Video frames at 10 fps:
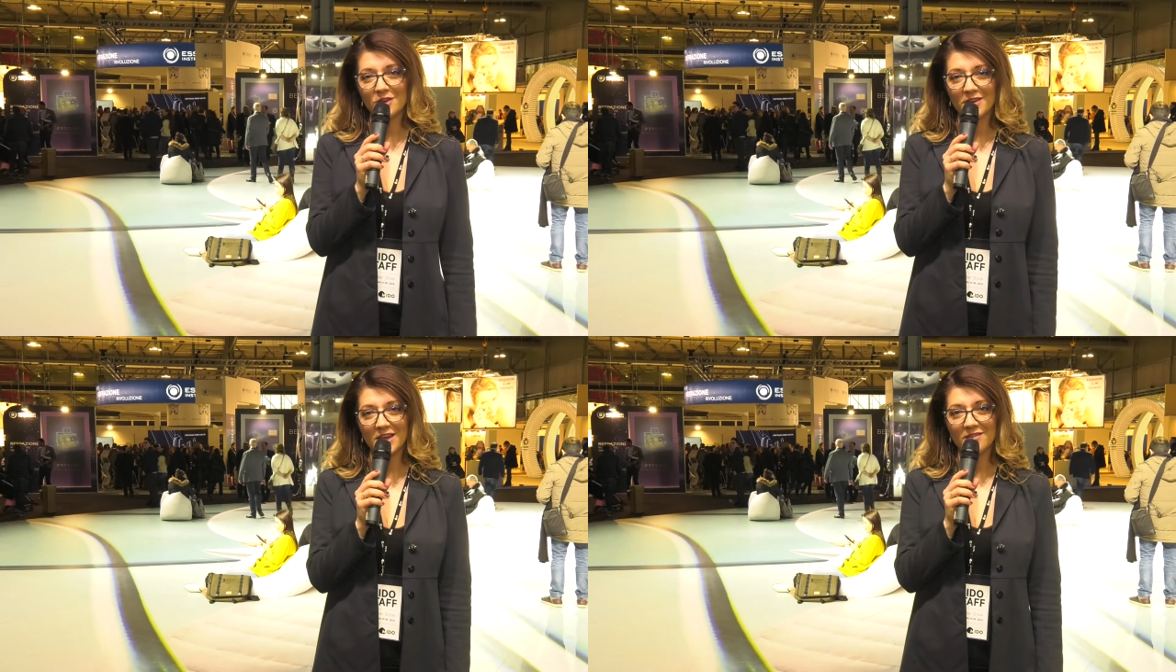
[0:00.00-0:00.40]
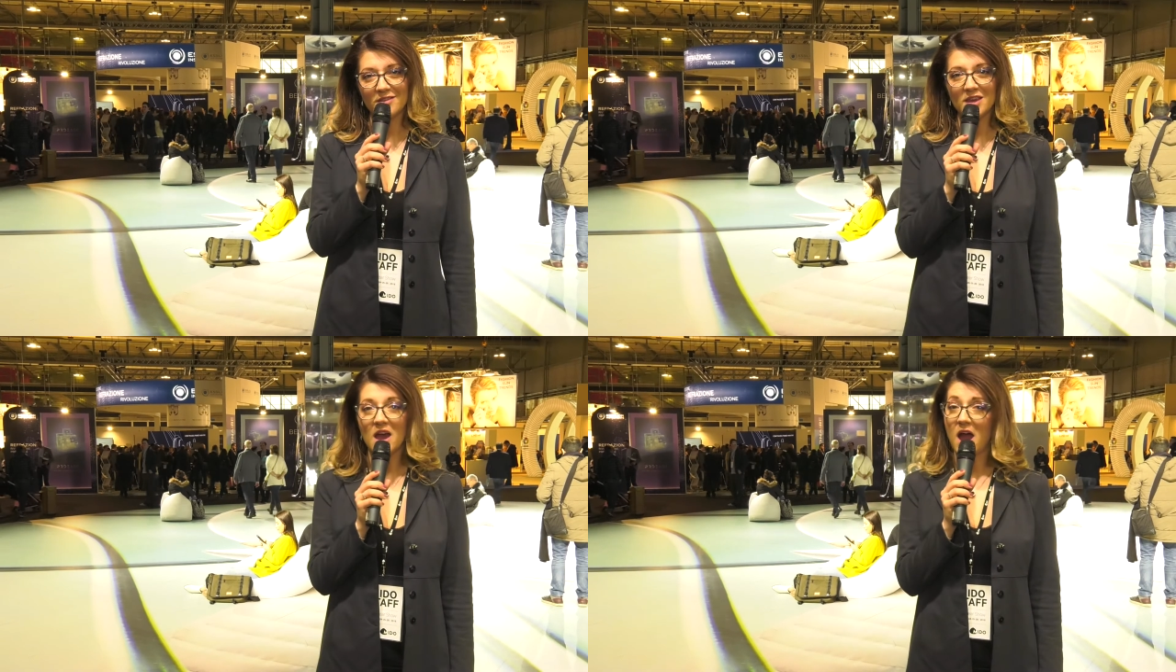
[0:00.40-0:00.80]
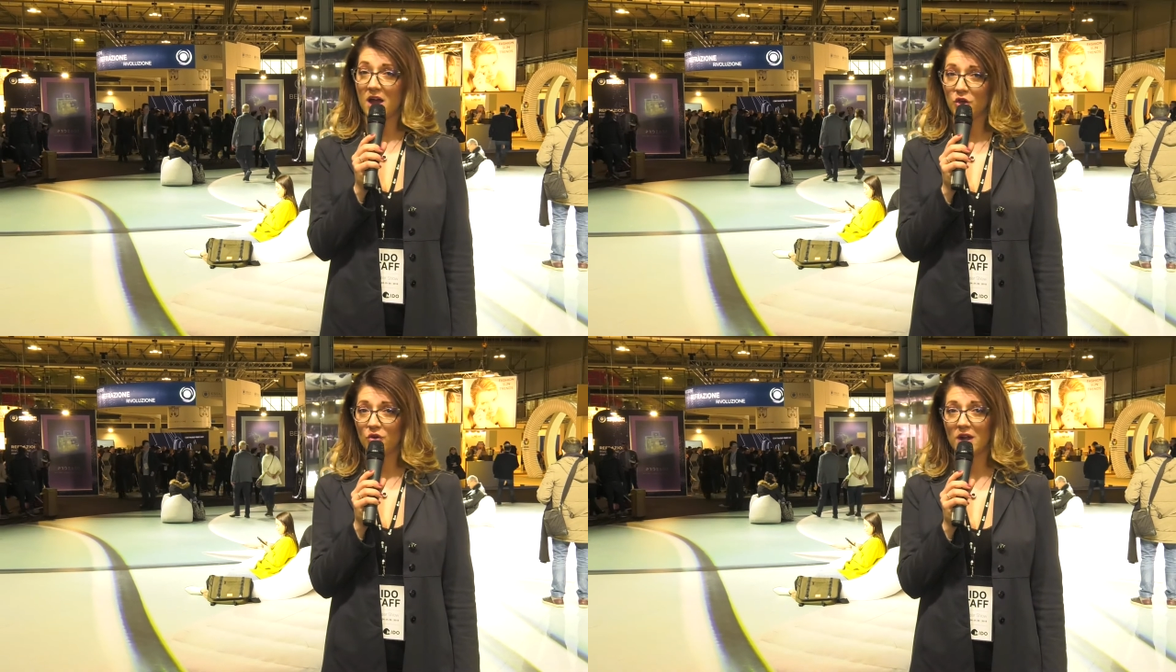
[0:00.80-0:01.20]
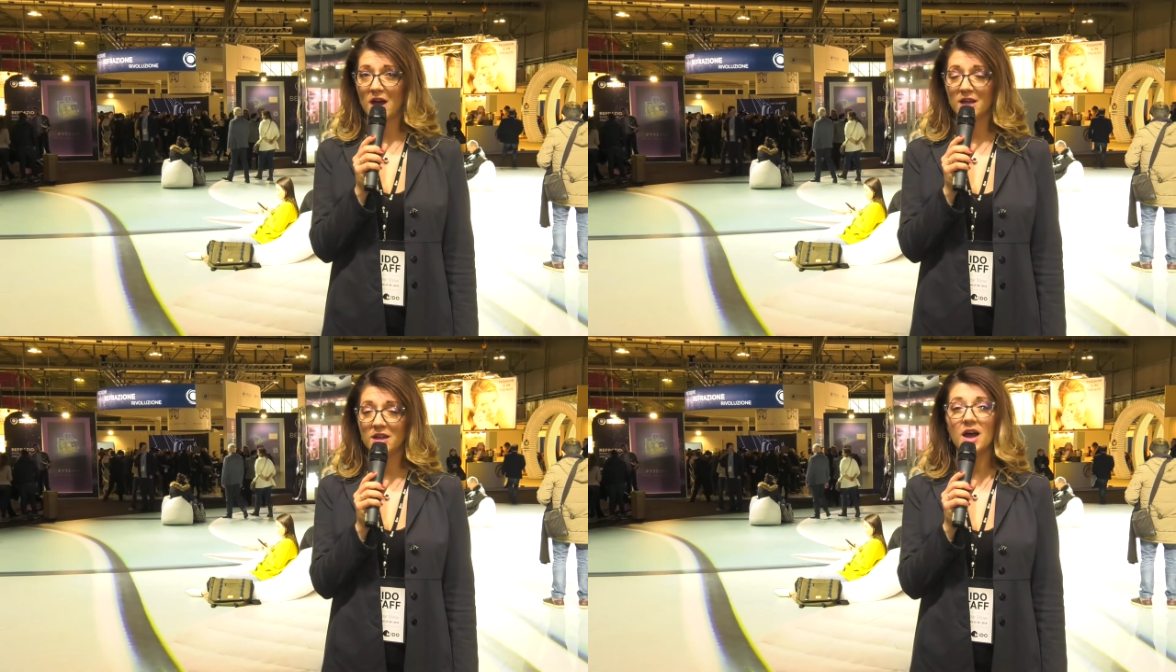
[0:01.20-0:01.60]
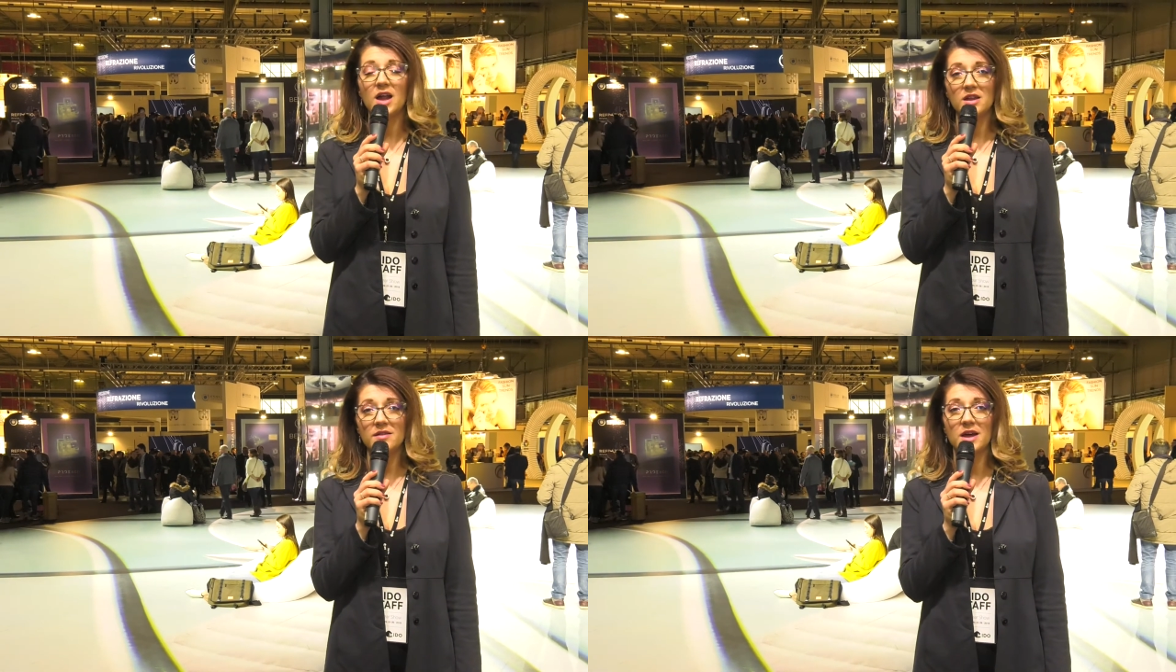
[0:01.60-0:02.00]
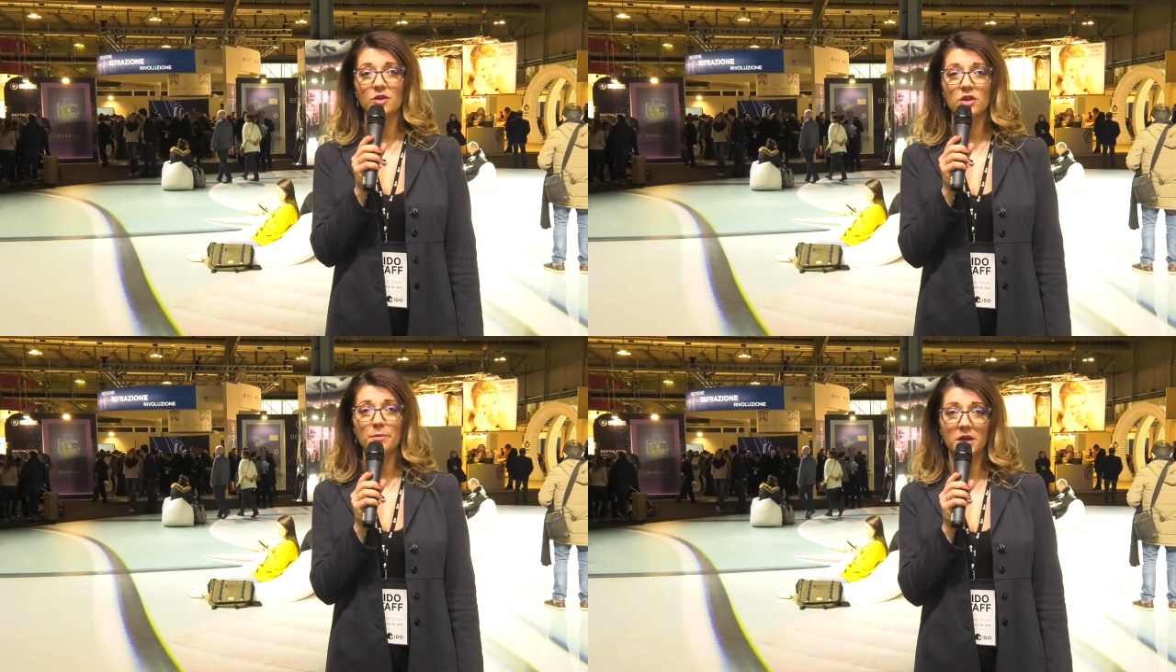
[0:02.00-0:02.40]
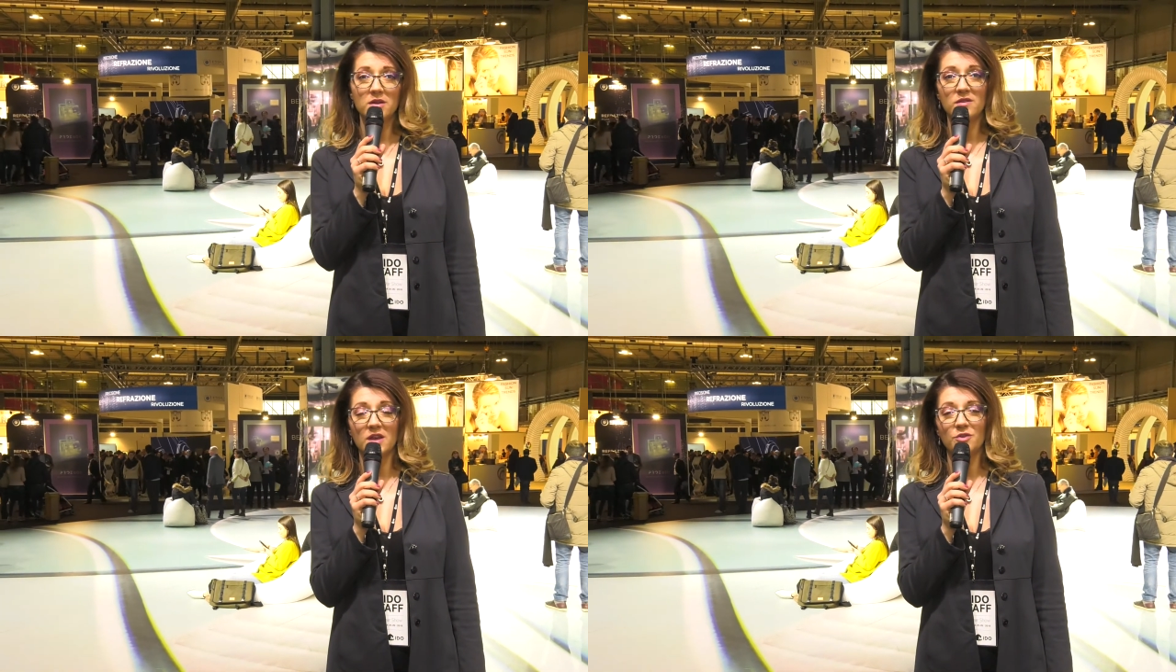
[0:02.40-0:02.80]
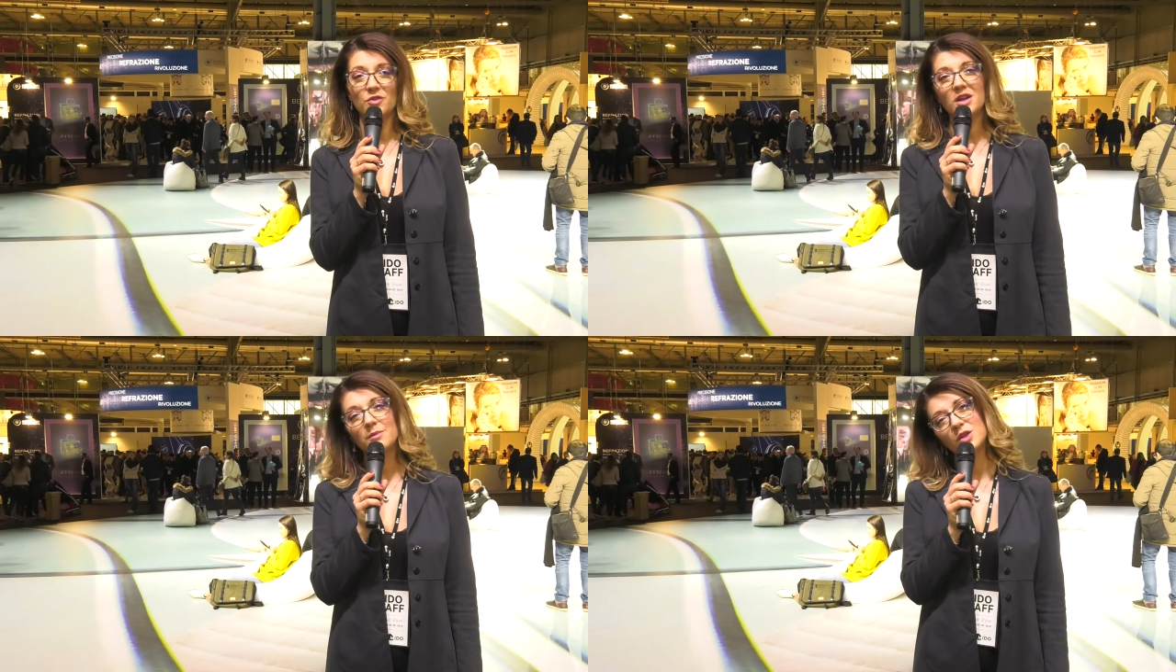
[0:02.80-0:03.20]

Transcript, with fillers: di eventi, anche online, all'interno del palinsesto della